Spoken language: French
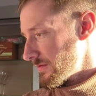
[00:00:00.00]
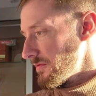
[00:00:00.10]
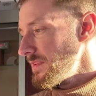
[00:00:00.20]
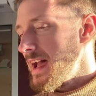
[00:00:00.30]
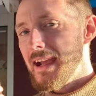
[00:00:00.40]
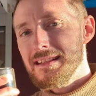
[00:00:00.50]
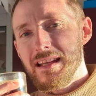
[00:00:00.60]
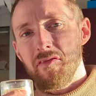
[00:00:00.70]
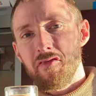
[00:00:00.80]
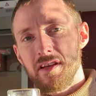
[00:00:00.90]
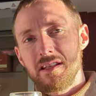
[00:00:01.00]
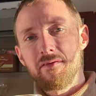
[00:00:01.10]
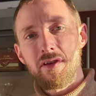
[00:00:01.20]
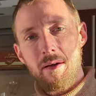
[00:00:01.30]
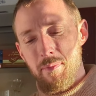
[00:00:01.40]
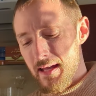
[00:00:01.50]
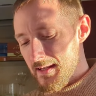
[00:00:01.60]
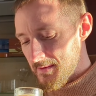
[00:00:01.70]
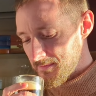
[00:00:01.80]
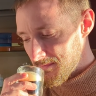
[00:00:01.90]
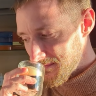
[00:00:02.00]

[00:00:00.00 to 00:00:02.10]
on a un café qui vaut la peine